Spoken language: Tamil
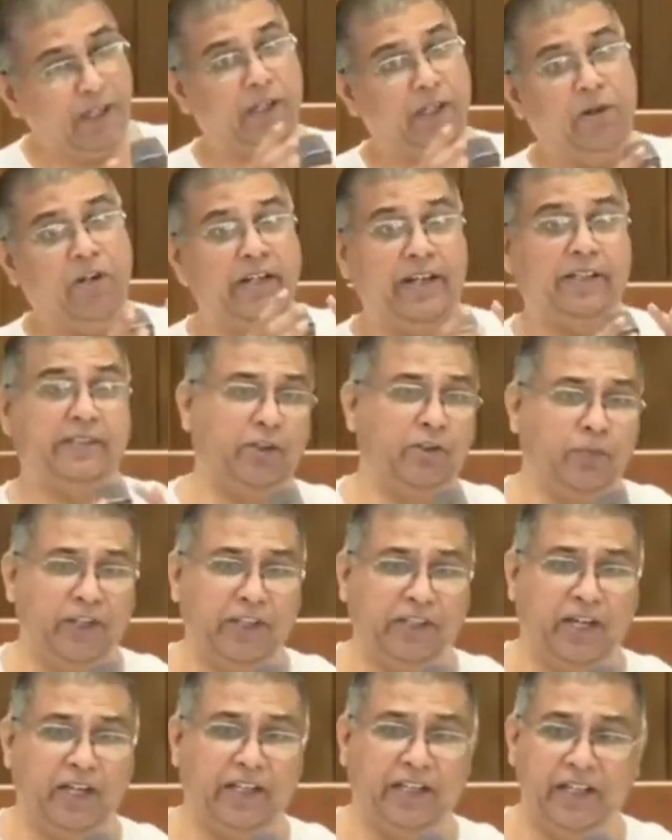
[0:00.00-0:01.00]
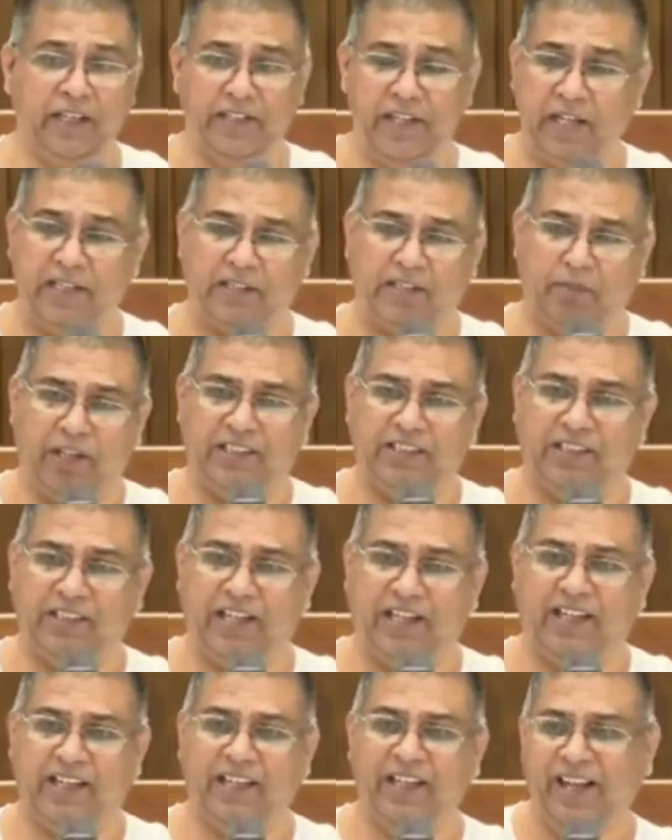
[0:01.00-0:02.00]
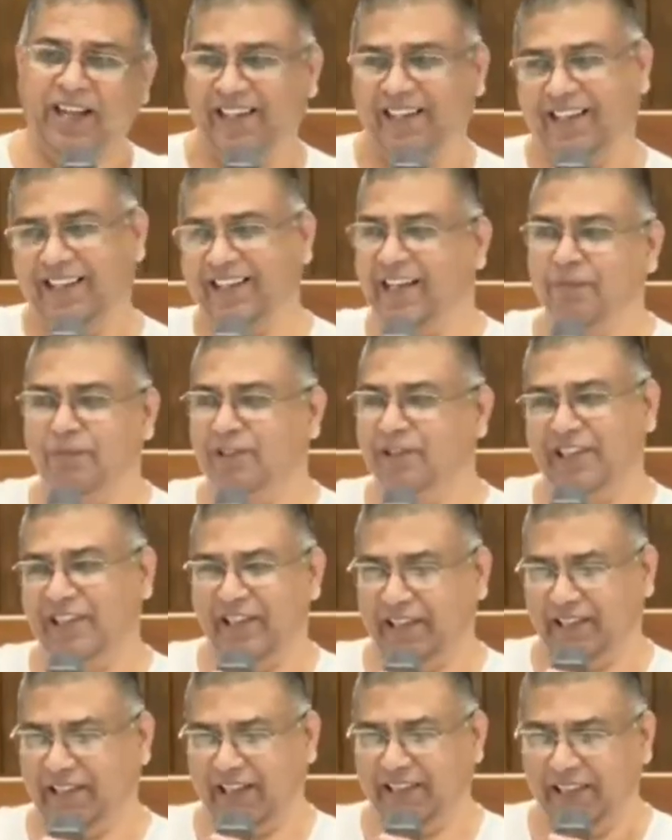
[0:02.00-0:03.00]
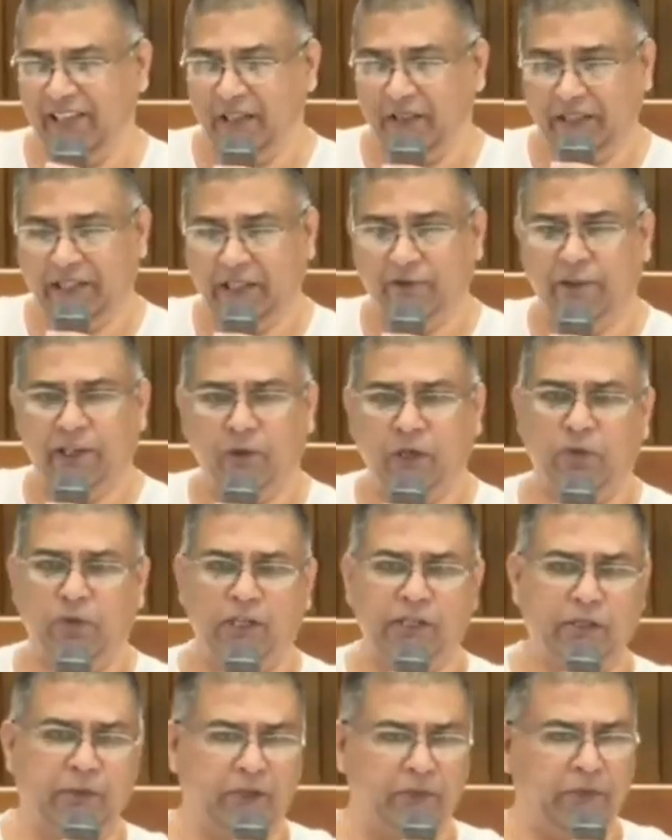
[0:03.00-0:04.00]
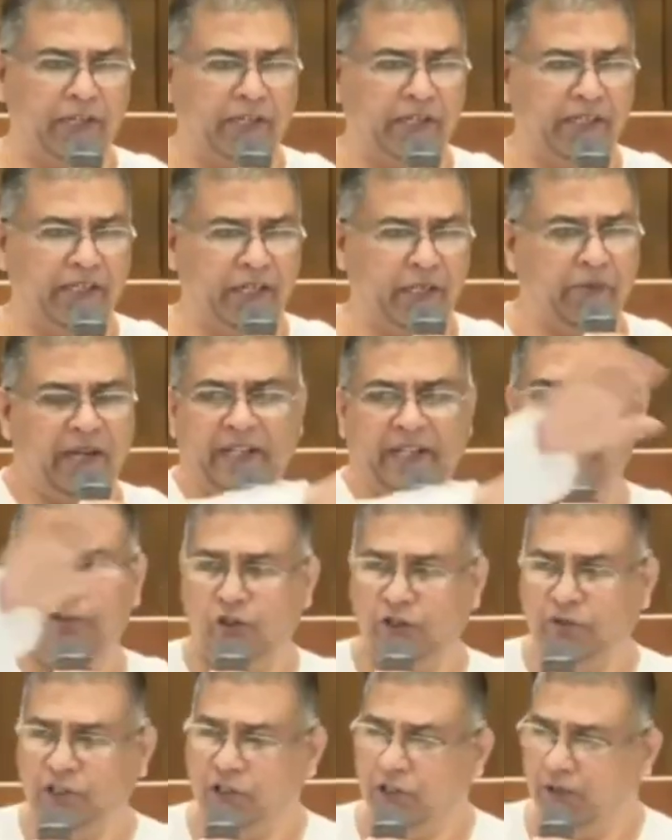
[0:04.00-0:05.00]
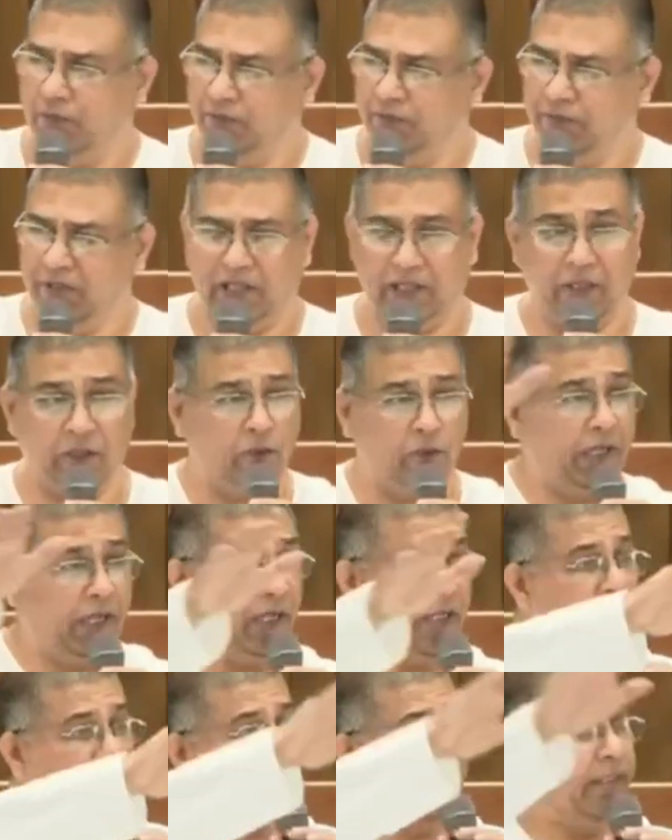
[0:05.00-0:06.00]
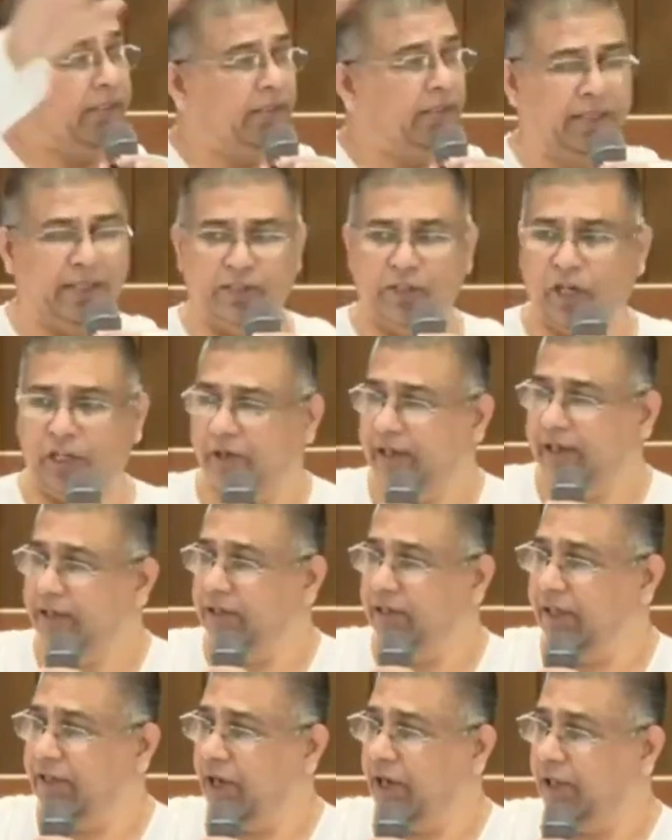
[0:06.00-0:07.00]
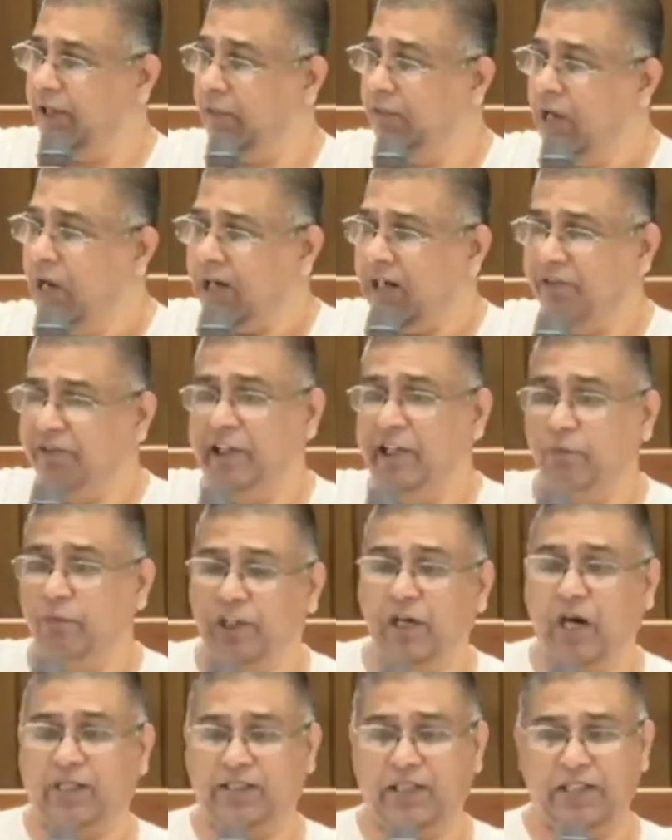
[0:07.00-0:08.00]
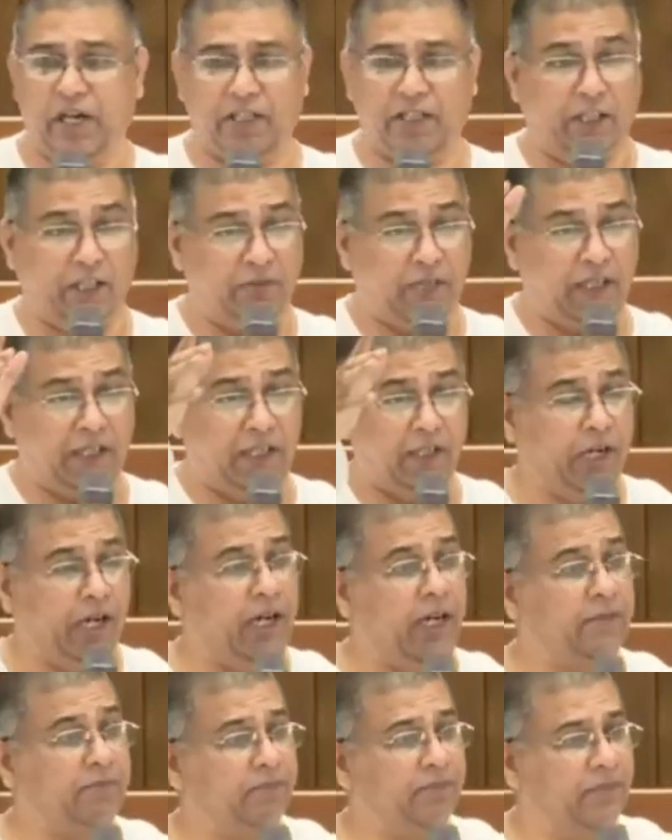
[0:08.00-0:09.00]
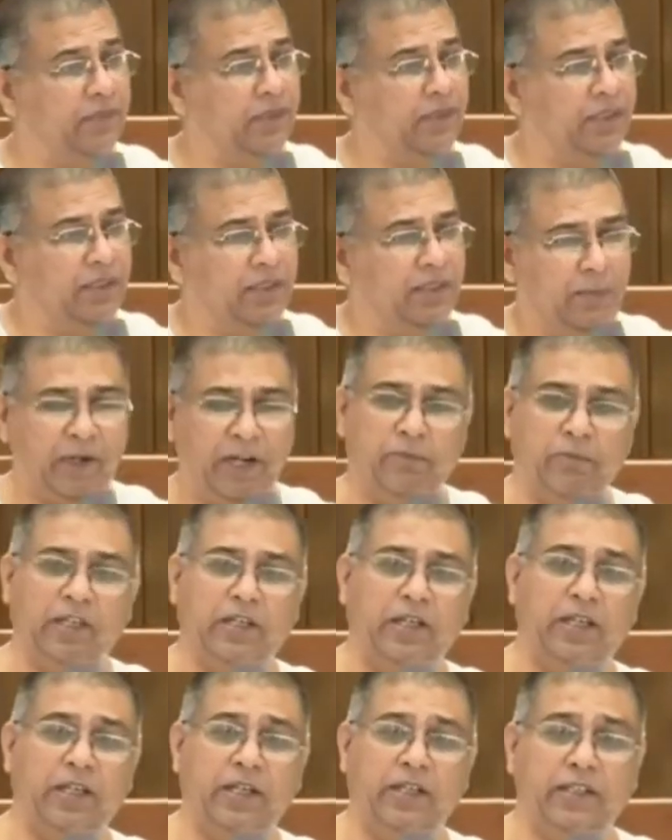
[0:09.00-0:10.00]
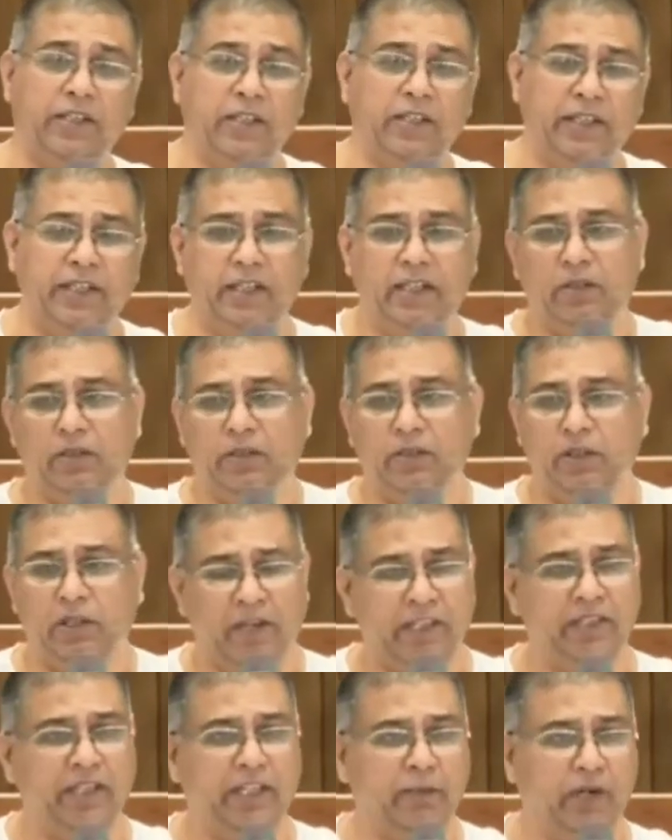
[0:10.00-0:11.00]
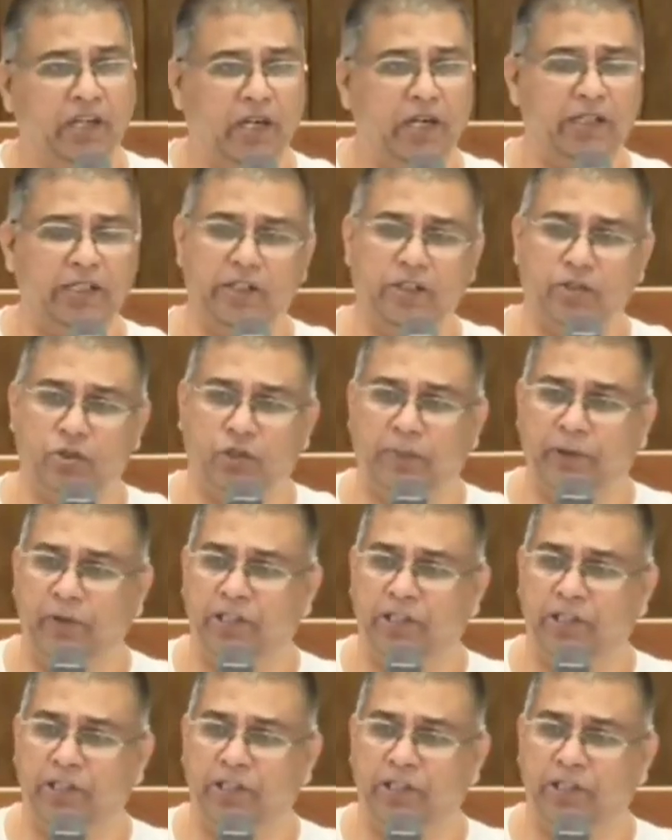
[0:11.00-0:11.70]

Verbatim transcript: பயங்கரமா நேரத்தை செலவு பண்ணியிருக்காங்க ஞானத்தை சம்பாதிச்சிருக்காங்க ஆனா எல்லா பகுதியிலையும் இருக்காது தேவன் ஒருவருக்கு மட்டுமே மேனிஃபோல்டு விஸ்டம் அனந்த ஞானம் அனந்த ஞானம் அளவிட முடியாத ஞானம் அப்ப அன்பர்களே நீங்கள் ஒரு மனிதனை மகான் என்று சொல்லி